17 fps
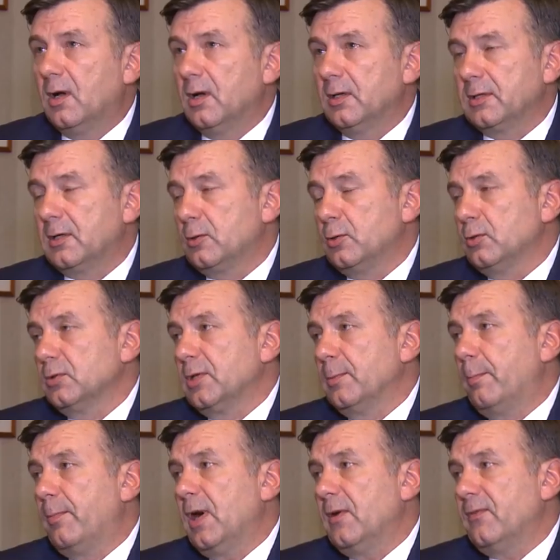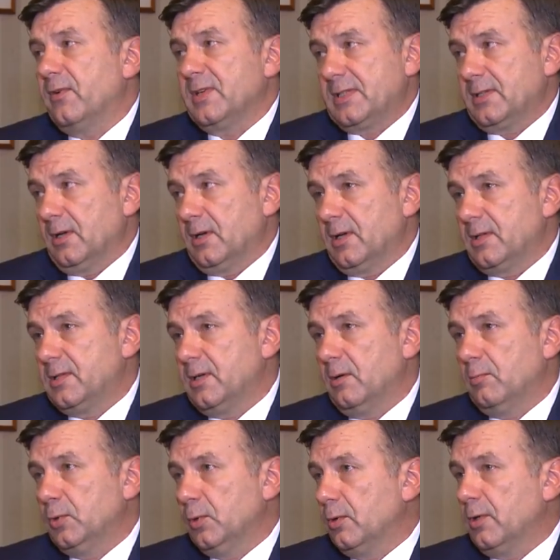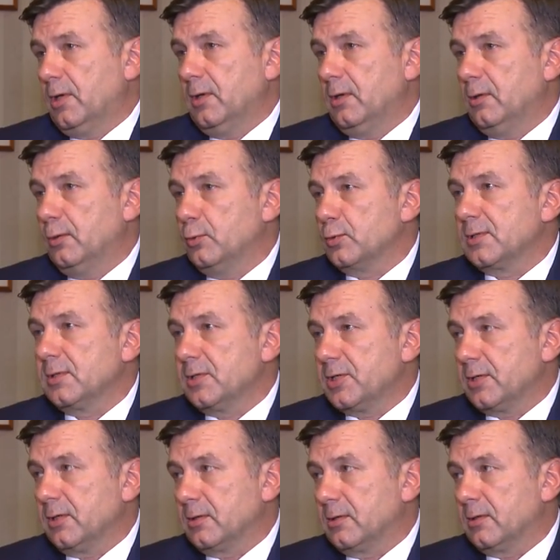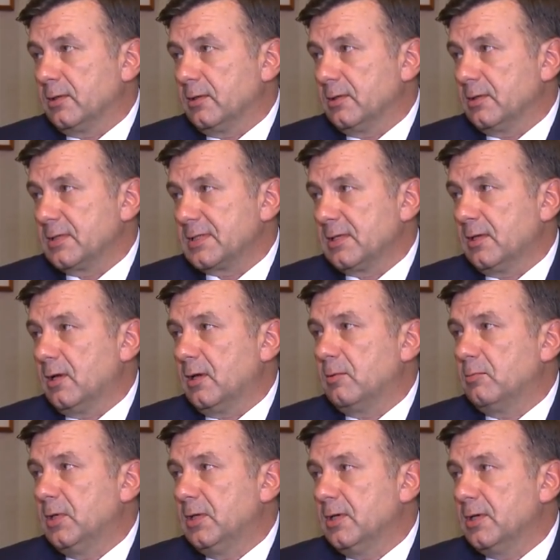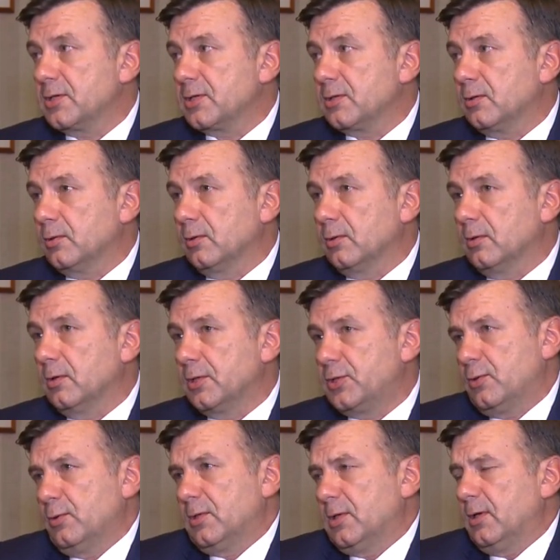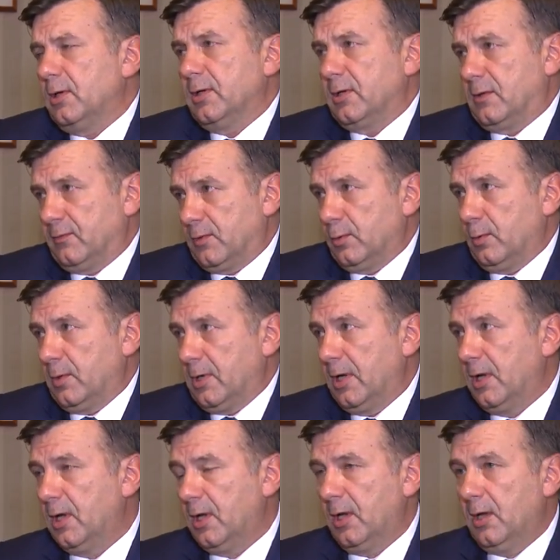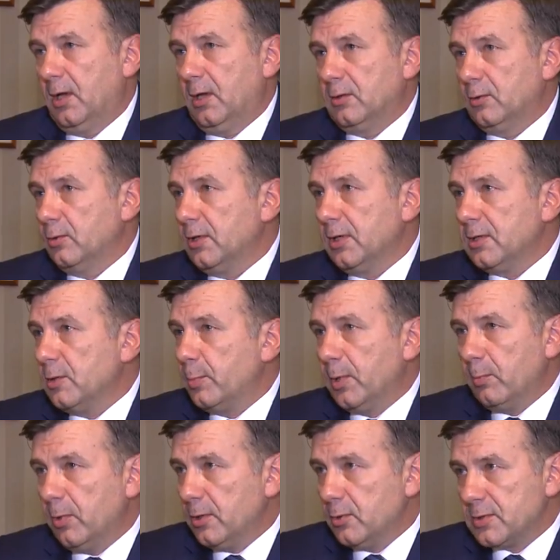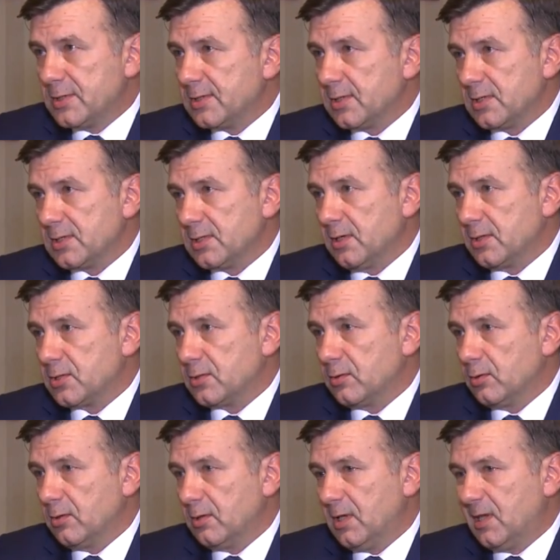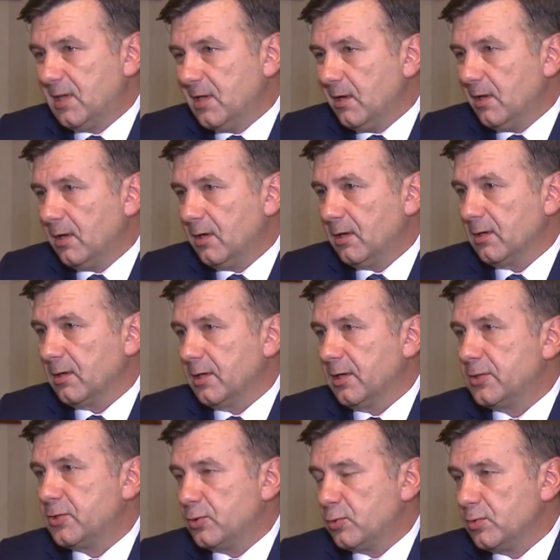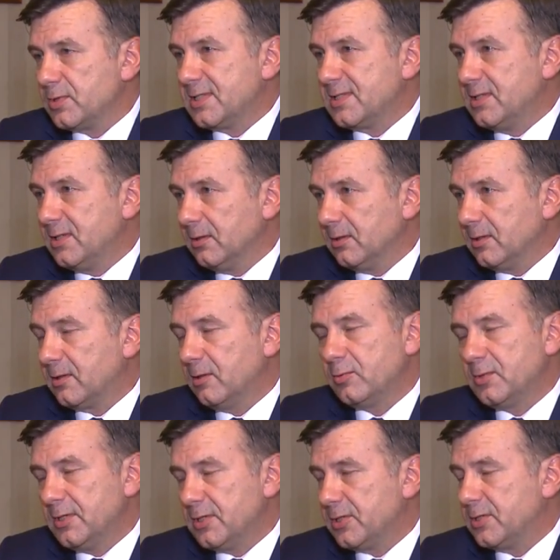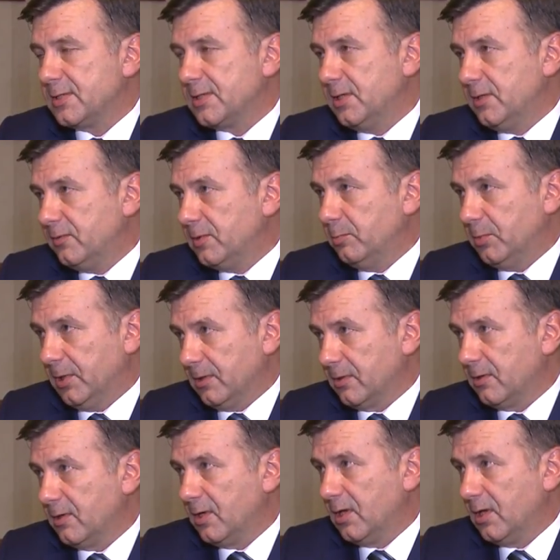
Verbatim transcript: от какого-то пафоса, хотя многие услышат, э, зная меня, что «а что это Олег вдруг?» – но я не побоюсь сказать, что я хочу сделать людей счастливыми,